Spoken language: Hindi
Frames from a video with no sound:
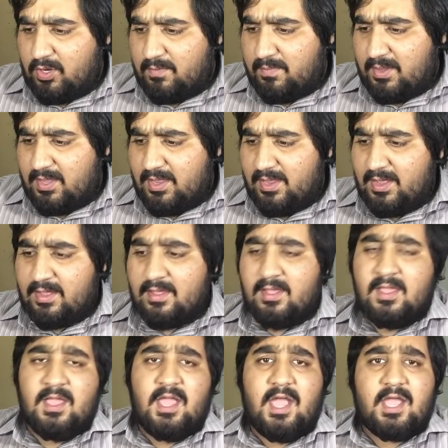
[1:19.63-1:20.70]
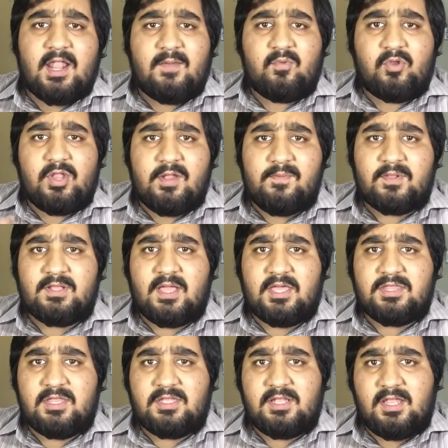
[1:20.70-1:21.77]
टी की है अगर आपको नहीं पता
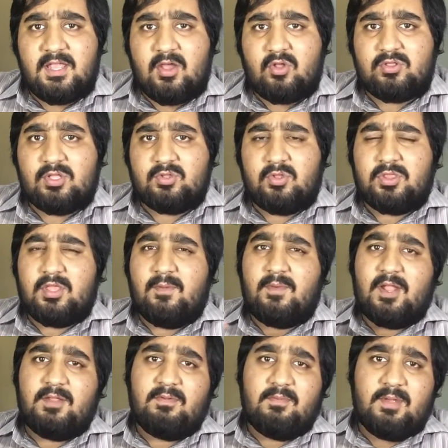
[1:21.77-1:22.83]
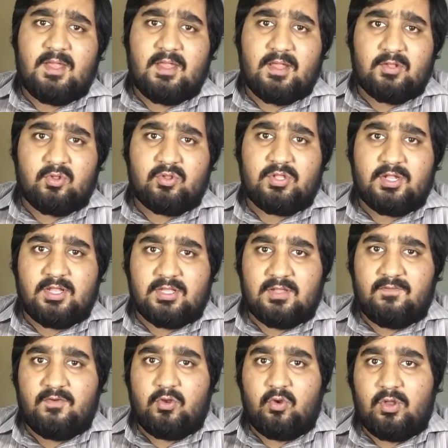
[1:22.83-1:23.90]
एस क्या होती है तो इसके बारे में मैं एक दो दिन के अंदर
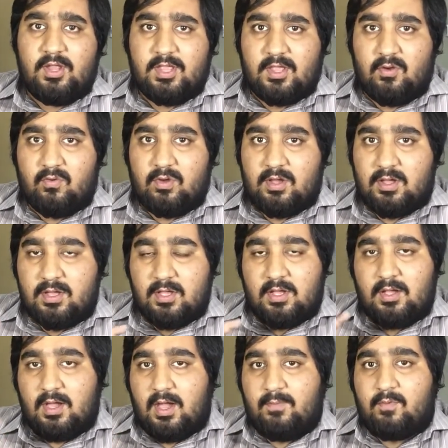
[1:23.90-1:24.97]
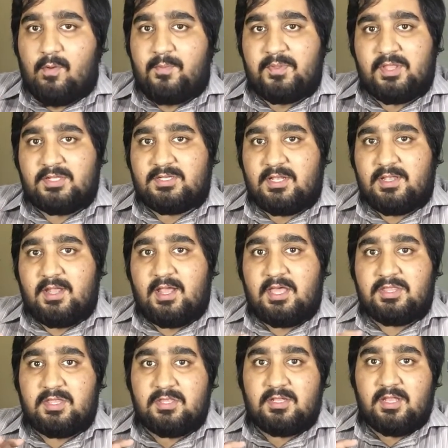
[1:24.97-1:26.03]
वीडियो लेके आऊँगा आपको पता चल जाएगा
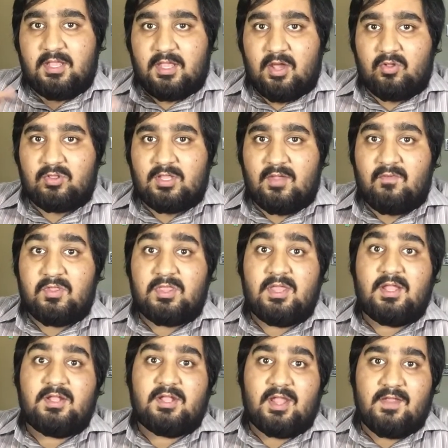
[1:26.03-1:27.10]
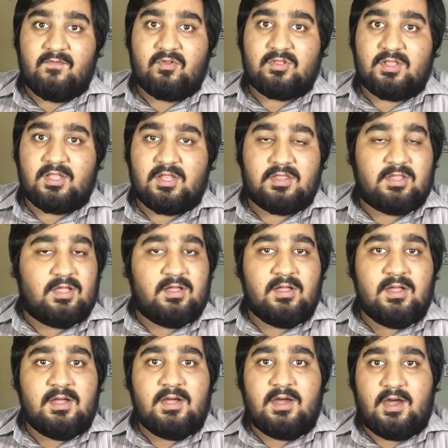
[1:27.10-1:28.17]
एस क्या होती है वैसे एक ड्राइव होती है जिसका
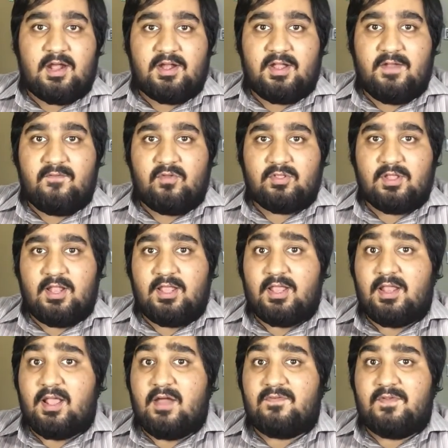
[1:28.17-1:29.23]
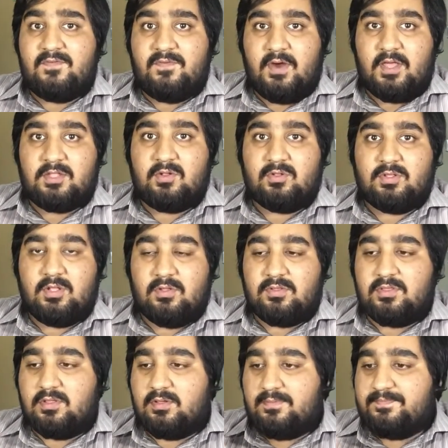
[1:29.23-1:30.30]
हार्ड ड्राइव होती है लेकिन काफ़ी फास्ट होती है
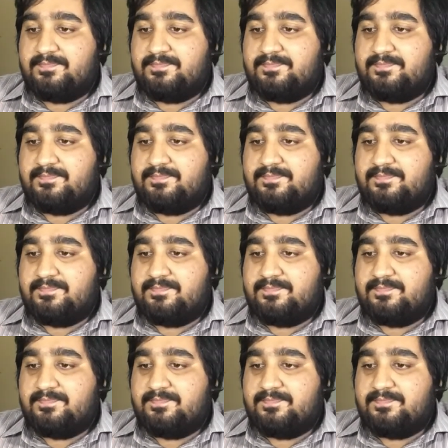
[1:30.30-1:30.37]
उससे